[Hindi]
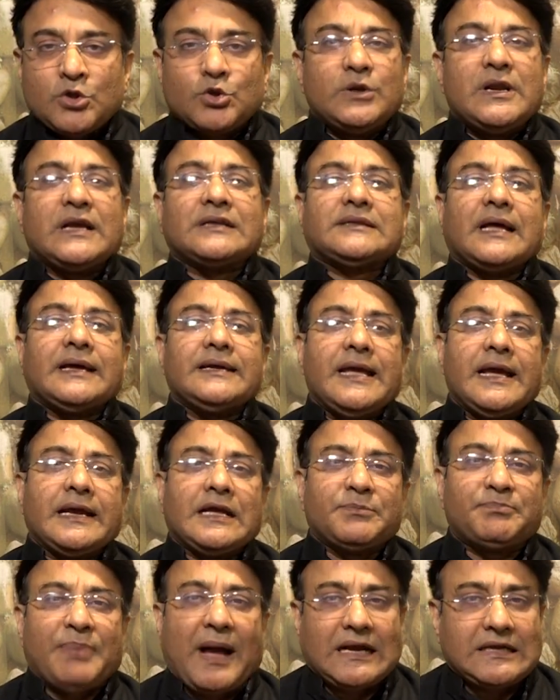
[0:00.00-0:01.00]
तो लगता यह है
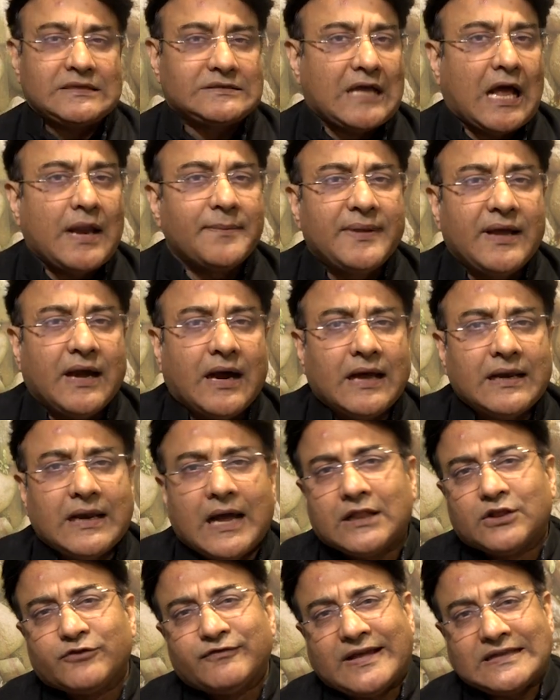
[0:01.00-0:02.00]
कि पाकिस्तान में
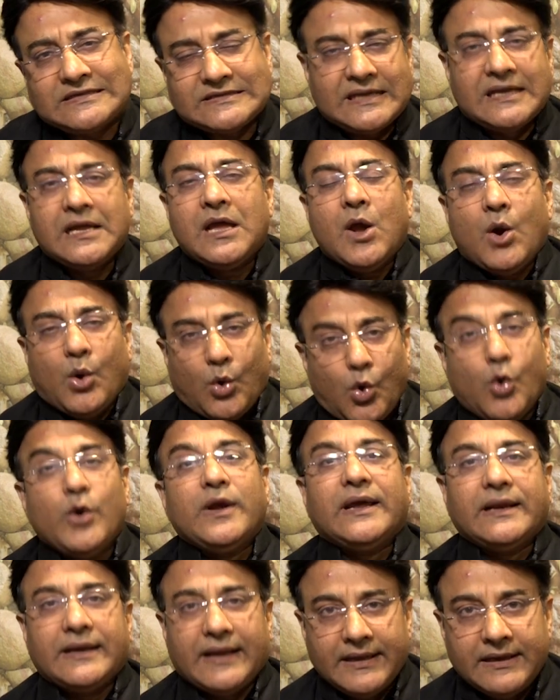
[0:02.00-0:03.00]
हालात वैसे
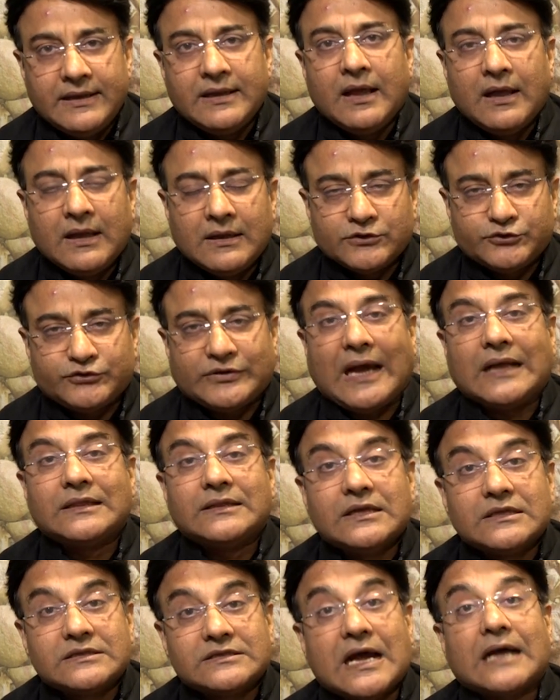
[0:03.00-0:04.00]
होंगे नहीं
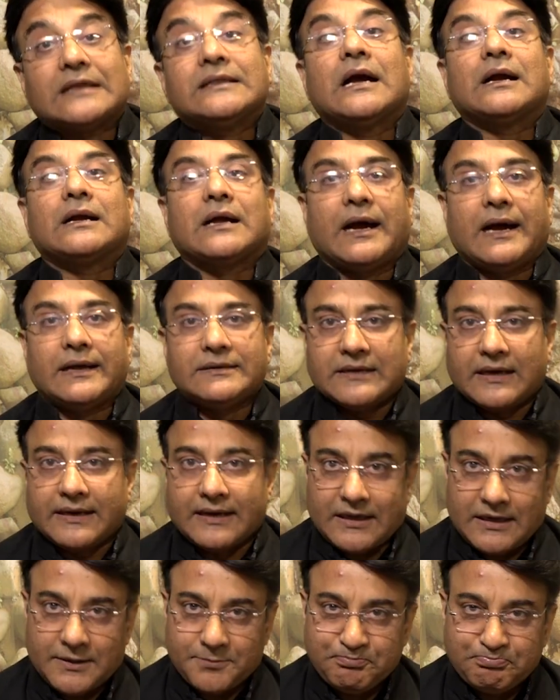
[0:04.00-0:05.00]
शायद ज़्यादा कहा जा
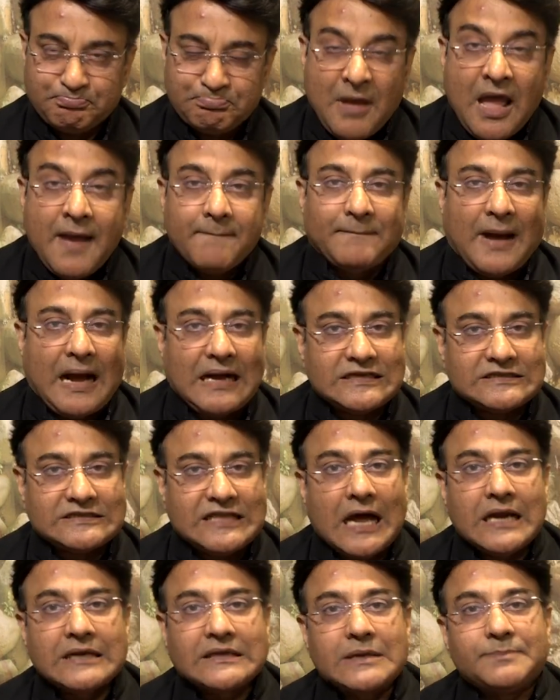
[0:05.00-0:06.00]
रहा है
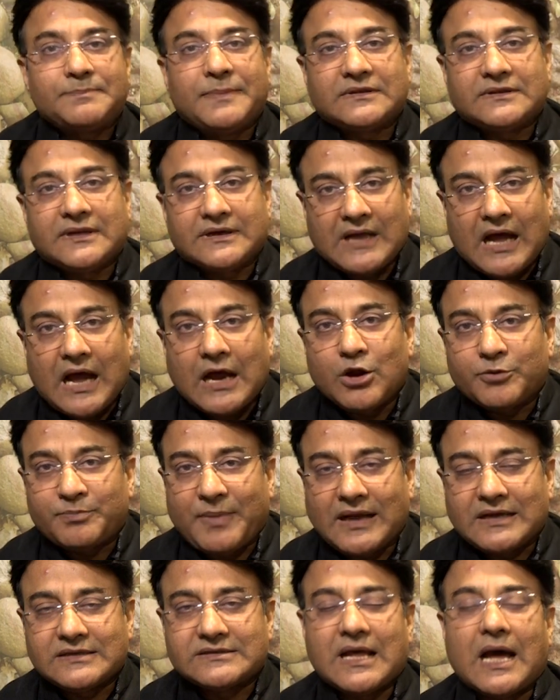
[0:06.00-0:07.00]
पाकिस्तान के पत्रकार और
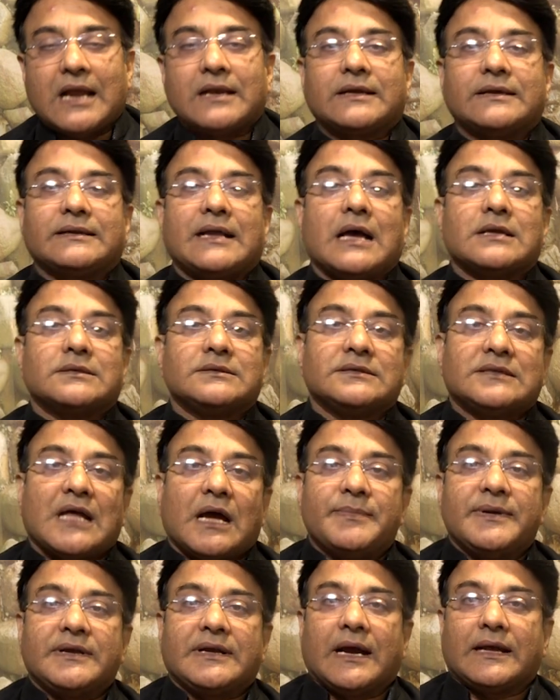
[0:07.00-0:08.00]
पाकिस्तान के राजनेता
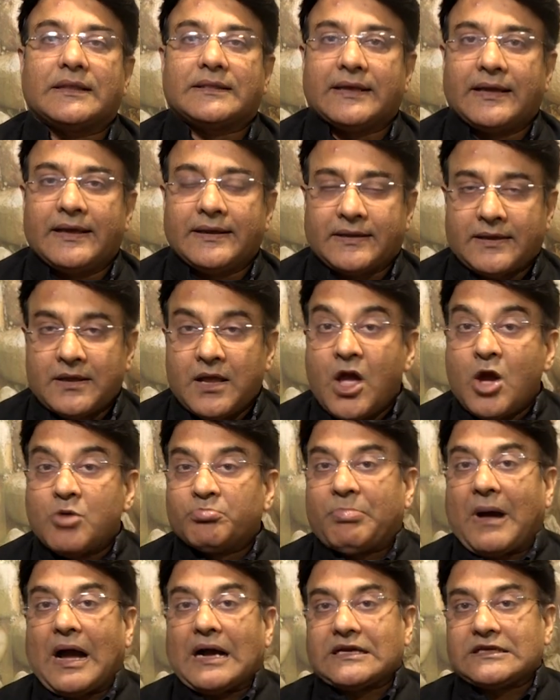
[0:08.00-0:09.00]
भी कहते हैं कि
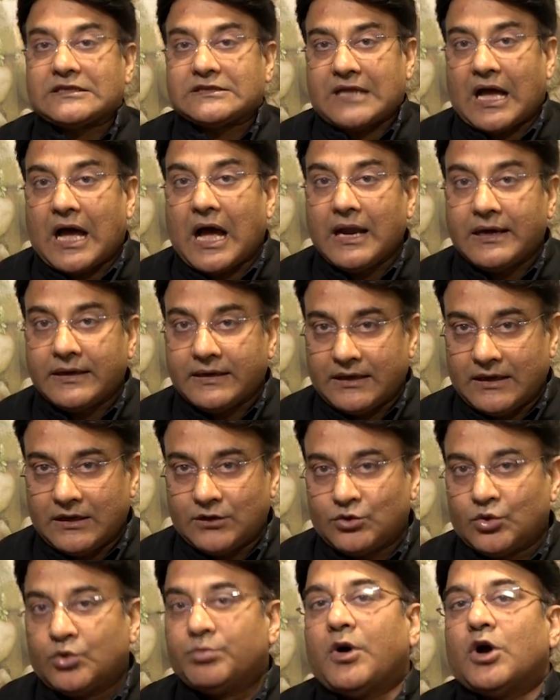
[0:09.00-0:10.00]
पाकिस्तान की
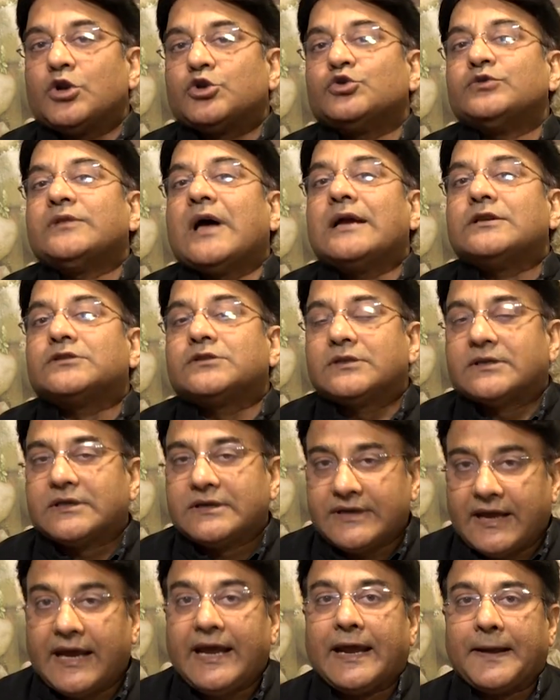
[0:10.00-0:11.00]
जो मौजूदा
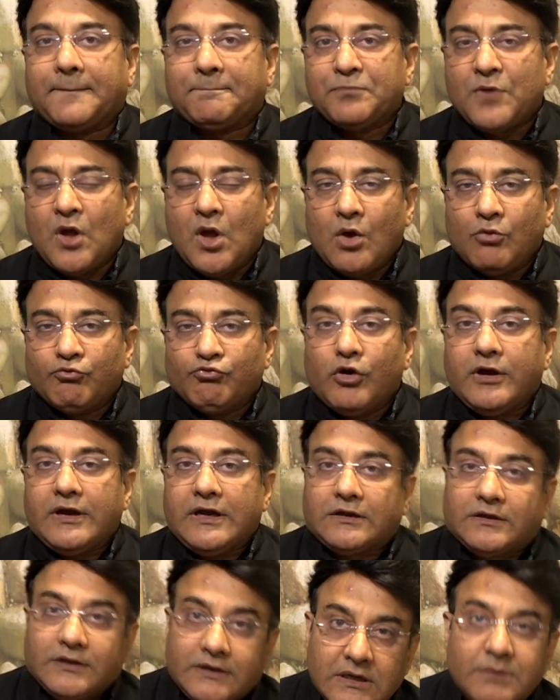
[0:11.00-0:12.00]
स्थिति है वो
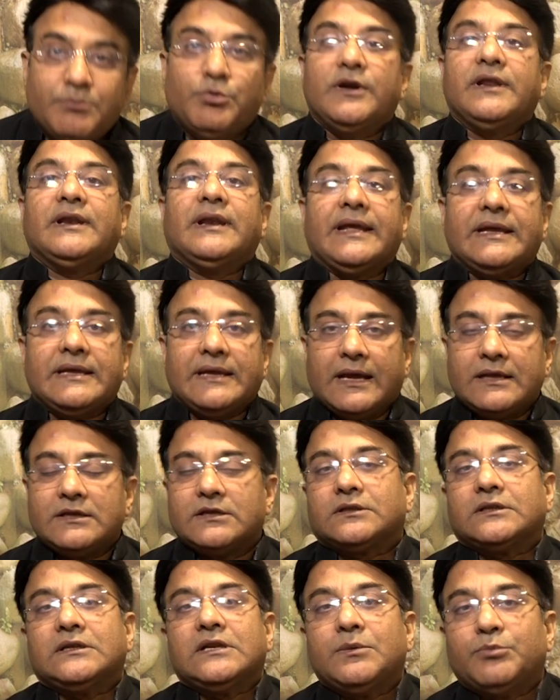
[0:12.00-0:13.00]
इतनी बुरी नहीं है
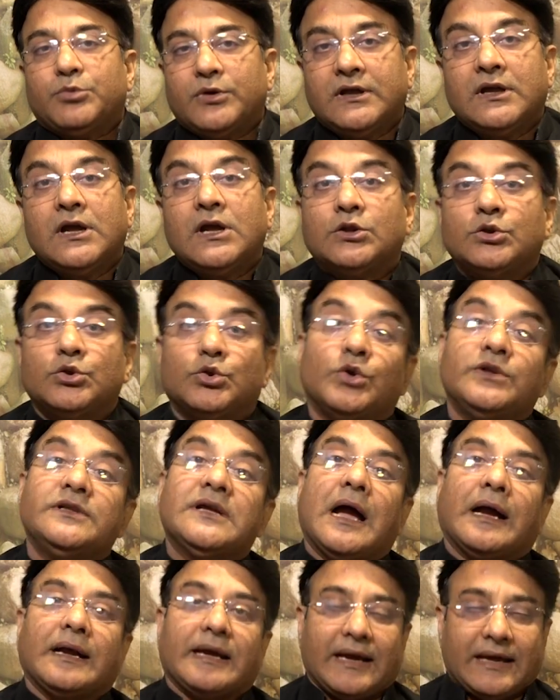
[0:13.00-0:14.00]
जितनी बुरी
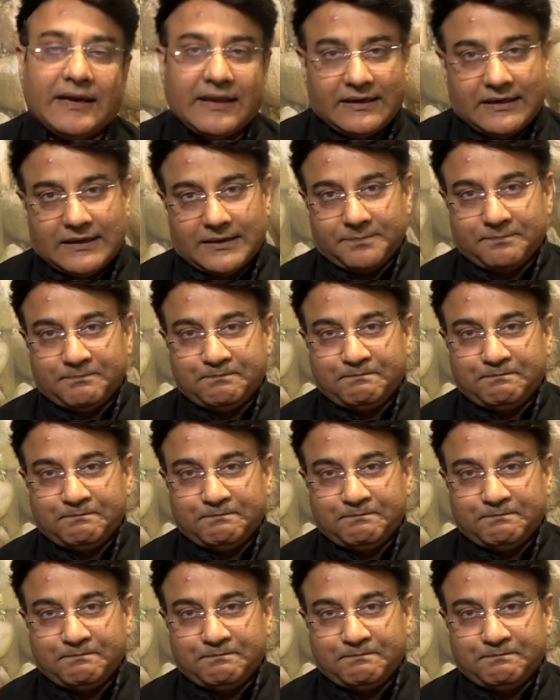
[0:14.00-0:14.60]
दुनिया कह रही है